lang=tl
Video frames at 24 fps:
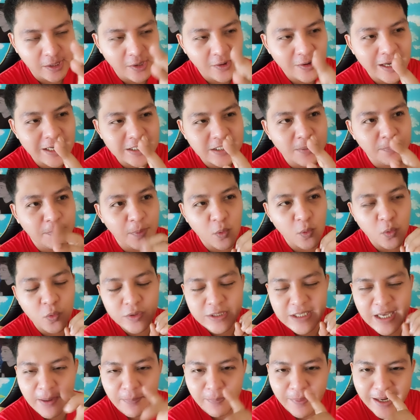Now guys, ang
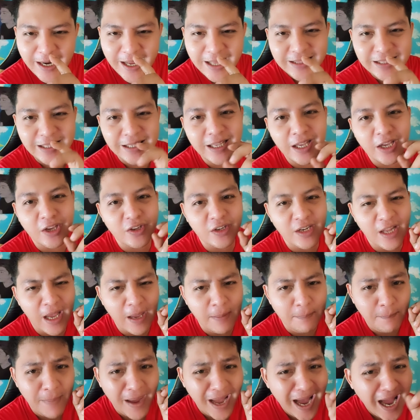pag-uusapan natin ngayon
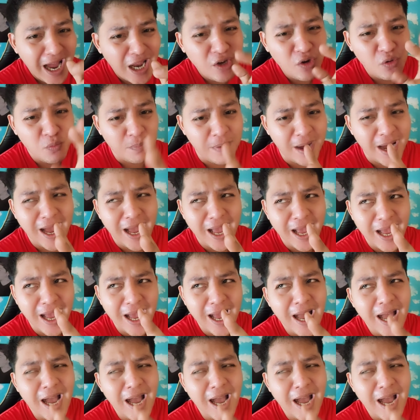ay paano ba